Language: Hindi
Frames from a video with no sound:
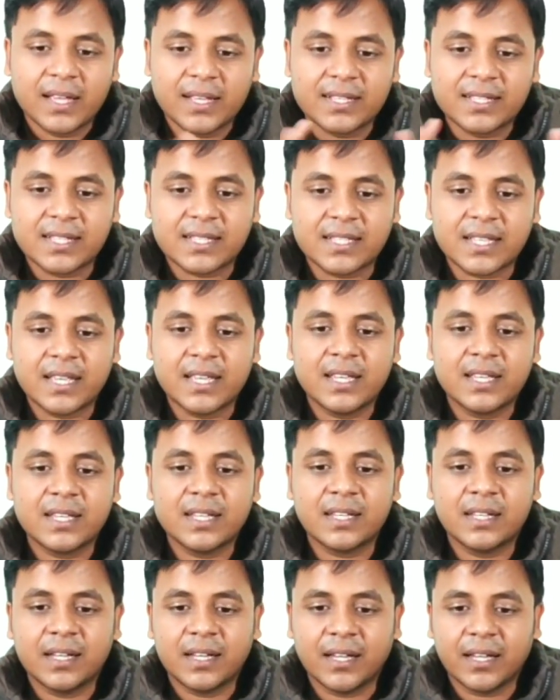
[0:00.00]
इससे
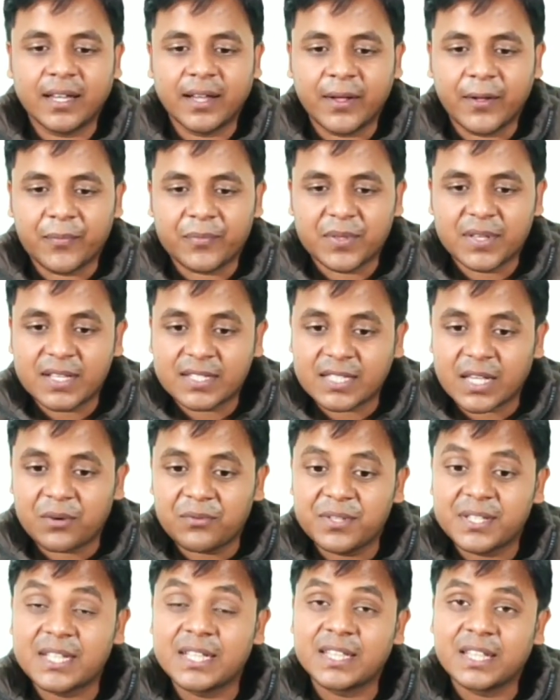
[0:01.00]
यह
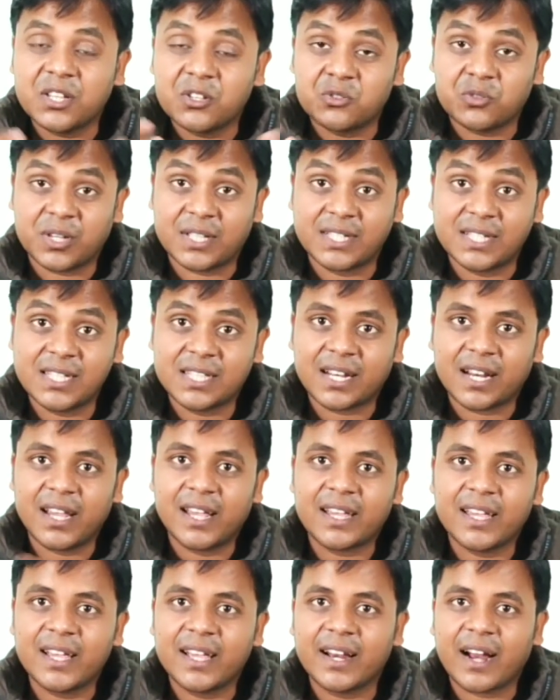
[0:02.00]
सर्विस कितनी सुरक्षित
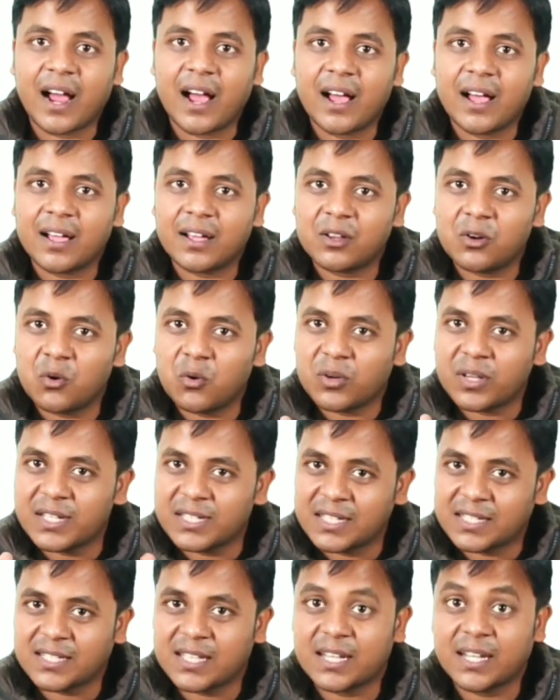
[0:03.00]
रहेगी ग्राहक लोग
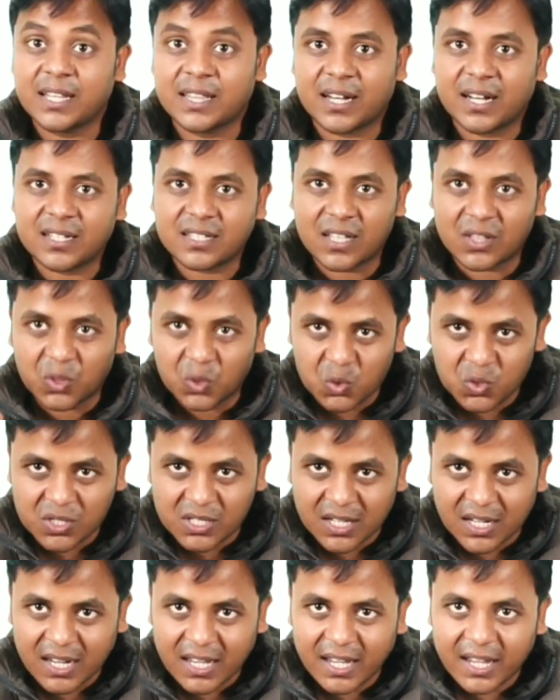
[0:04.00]
इससे कितना
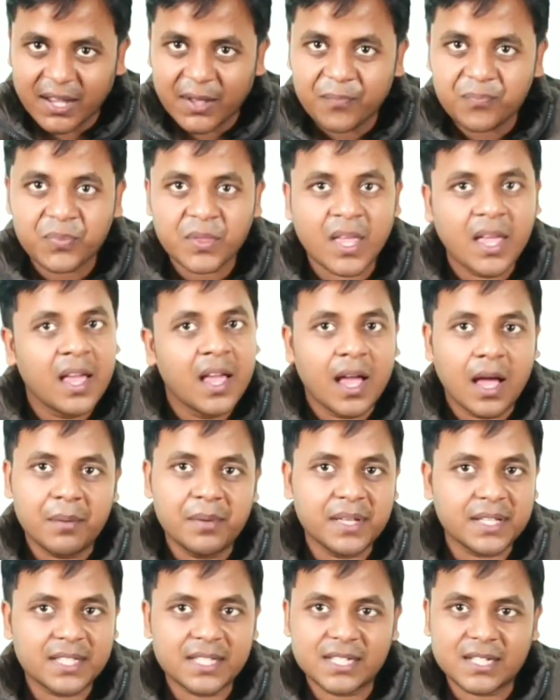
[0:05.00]
संतुष्ट रहेंगे
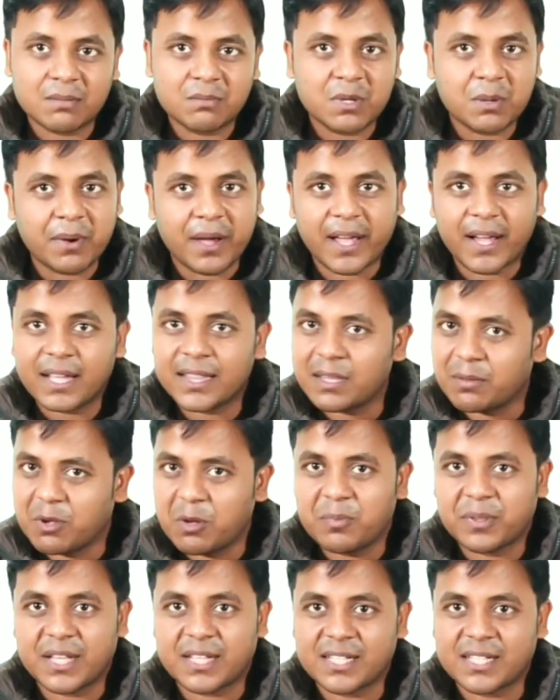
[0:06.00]
अब यह सिस्टम जब आएगा तभी पता